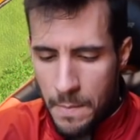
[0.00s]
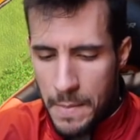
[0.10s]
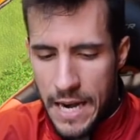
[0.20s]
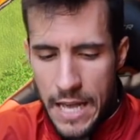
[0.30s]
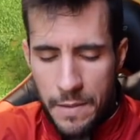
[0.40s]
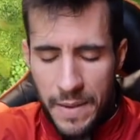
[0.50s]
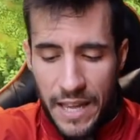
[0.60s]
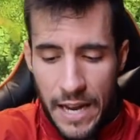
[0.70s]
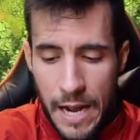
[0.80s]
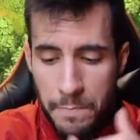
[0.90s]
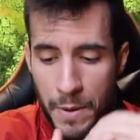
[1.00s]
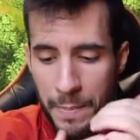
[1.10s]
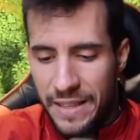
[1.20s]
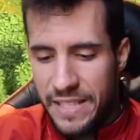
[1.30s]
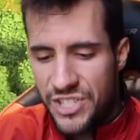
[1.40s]
¿vale? Y me quedarán,
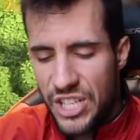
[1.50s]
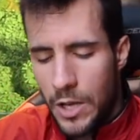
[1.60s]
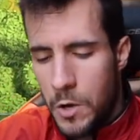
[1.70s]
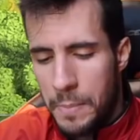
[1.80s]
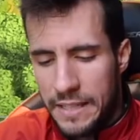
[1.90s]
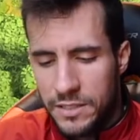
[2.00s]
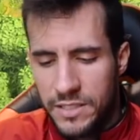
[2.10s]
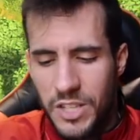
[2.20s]
pues, 27 copas.